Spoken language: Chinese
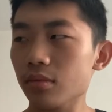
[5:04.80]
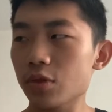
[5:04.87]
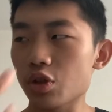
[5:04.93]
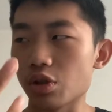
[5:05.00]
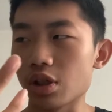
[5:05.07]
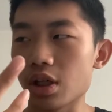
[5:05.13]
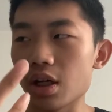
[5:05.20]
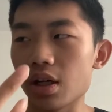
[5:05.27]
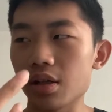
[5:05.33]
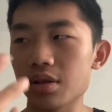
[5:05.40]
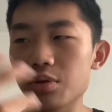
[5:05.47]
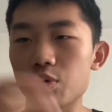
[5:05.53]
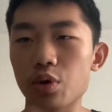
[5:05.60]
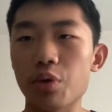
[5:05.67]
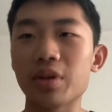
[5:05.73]
就是
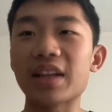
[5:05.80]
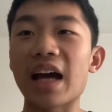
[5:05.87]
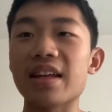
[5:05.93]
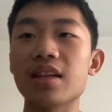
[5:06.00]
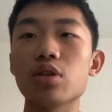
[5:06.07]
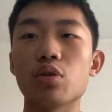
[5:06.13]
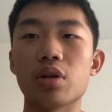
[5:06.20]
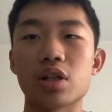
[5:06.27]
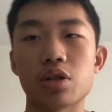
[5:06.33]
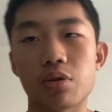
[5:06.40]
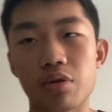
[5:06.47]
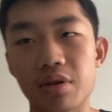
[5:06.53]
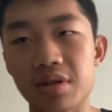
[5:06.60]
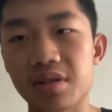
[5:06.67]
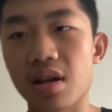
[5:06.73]
对我打印游也是会
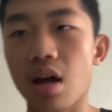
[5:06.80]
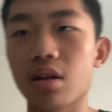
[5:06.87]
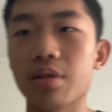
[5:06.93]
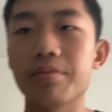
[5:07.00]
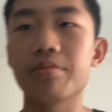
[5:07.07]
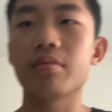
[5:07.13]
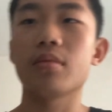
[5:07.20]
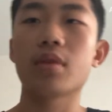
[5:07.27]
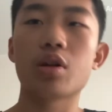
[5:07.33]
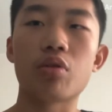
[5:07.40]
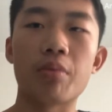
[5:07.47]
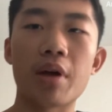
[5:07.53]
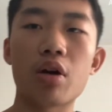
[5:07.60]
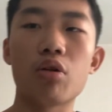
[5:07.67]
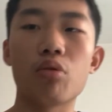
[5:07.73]
有影响的。
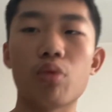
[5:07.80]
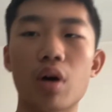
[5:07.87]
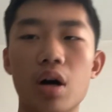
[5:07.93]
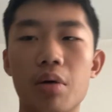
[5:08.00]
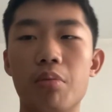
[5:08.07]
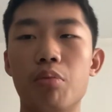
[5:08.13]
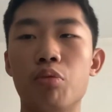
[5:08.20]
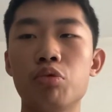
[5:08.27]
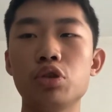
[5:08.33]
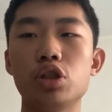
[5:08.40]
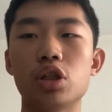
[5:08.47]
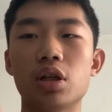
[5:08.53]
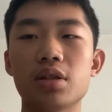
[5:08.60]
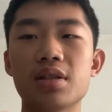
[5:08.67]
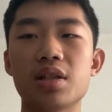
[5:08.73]
我没有，我拇
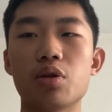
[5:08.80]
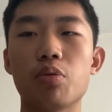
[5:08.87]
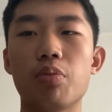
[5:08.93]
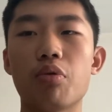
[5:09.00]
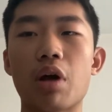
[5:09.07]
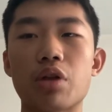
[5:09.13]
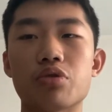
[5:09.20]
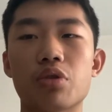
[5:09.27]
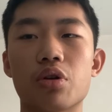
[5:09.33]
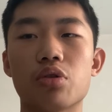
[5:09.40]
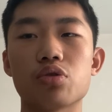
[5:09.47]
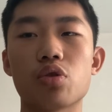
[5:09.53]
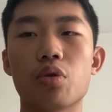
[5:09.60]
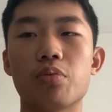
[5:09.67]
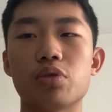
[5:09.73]
指几乎不管作用，
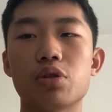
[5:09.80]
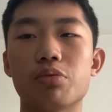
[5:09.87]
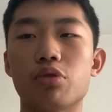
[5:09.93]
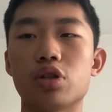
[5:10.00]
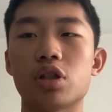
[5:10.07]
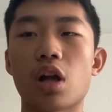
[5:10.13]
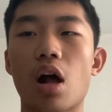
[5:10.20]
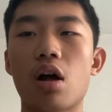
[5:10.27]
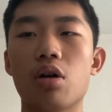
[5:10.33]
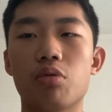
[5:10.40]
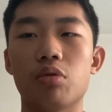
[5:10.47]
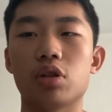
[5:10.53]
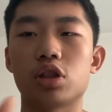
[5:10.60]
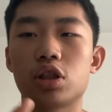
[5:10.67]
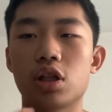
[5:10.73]
所以我不是拇指党，
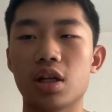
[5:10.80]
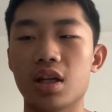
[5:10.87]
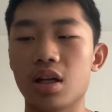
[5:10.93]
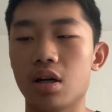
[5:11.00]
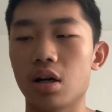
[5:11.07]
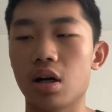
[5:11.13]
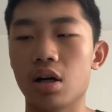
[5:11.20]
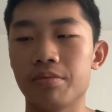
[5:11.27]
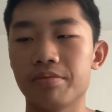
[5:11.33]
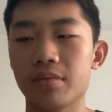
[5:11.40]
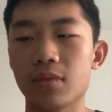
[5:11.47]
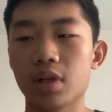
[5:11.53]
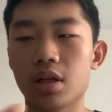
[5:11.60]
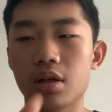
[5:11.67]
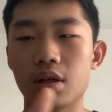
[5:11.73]
我是一个
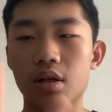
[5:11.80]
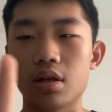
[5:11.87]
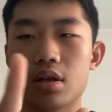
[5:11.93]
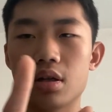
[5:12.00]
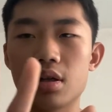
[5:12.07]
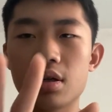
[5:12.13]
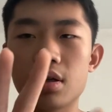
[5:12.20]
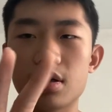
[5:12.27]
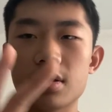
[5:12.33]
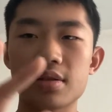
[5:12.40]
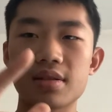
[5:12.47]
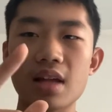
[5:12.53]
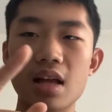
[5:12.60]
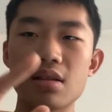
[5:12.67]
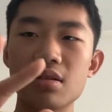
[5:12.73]

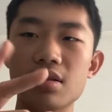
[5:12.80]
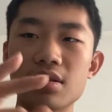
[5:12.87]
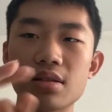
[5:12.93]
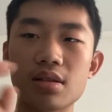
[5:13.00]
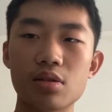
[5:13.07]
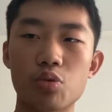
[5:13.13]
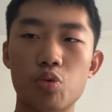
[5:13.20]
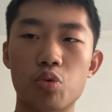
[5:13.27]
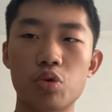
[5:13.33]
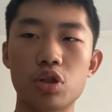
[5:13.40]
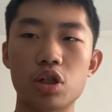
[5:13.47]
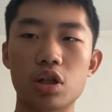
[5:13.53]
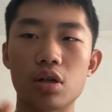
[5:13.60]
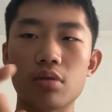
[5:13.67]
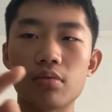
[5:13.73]
三四五
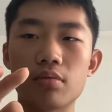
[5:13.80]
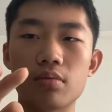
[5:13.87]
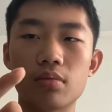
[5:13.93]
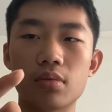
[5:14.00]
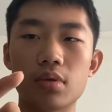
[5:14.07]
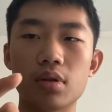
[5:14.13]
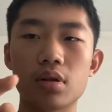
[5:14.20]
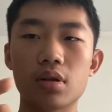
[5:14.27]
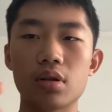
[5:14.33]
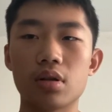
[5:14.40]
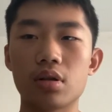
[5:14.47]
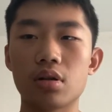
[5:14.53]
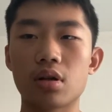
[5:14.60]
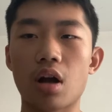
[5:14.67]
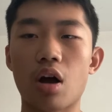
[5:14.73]
指，
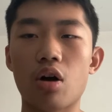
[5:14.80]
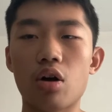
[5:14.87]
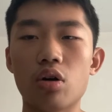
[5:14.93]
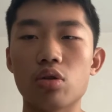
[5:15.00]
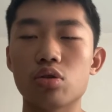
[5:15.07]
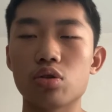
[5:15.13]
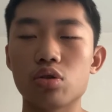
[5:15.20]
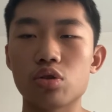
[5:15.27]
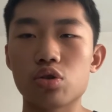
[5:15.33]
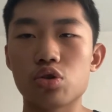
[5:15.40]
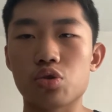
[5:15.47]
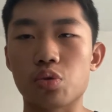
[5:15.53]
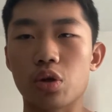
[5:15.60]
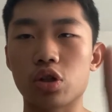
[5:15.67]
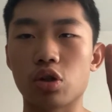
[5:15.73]
然后
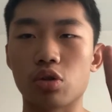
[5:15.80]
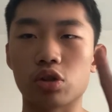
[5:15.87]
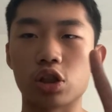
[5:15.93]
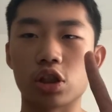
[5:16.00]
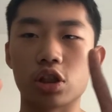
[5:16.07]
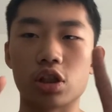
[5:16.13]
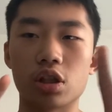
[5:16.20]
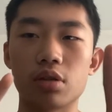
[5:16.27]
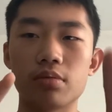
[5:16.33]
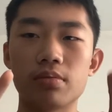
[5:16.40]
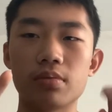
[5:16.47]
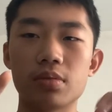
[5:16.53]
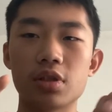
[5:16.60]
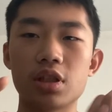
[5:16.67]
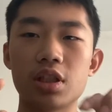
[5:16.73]
左手食指
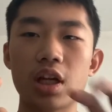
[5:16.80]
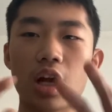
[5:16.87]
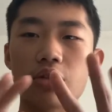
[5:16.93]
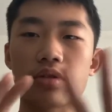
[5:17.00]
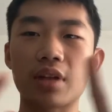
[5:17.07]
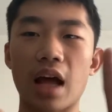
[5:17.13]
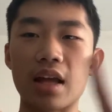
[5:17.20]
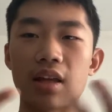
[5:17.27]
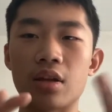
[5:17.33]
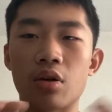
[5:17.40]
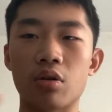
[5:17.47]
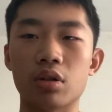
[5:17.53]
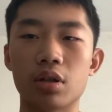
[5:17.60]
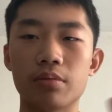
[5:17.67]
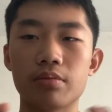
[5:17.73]
这样去打印
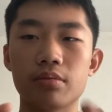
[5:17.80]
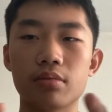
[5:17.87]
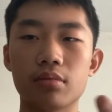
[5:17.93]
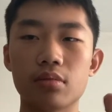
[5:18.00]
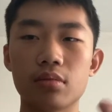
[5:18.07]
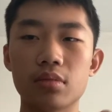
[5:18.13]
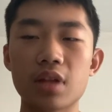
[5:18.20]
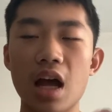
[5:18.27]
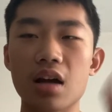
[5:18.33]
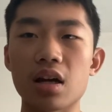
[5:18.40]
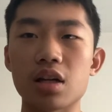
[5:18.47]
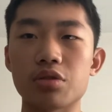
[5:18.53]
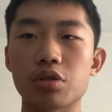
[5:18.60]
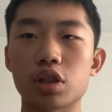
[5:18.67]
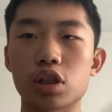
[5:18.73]
游的，大家
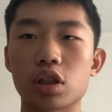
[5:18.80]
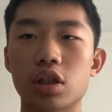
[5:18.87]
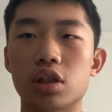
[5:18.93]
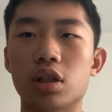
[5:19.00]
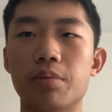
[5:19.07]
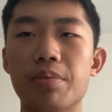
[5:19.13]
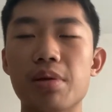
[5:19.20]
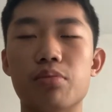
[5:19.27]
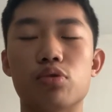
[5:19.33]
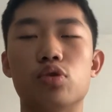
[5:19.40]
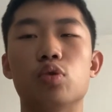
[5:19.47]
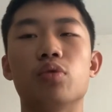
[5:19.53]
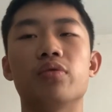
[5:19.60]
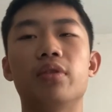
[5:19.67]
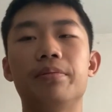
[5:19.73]
可以去试一试，并不
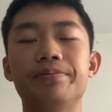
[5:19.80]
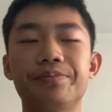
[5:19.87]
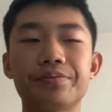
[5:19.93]
舒服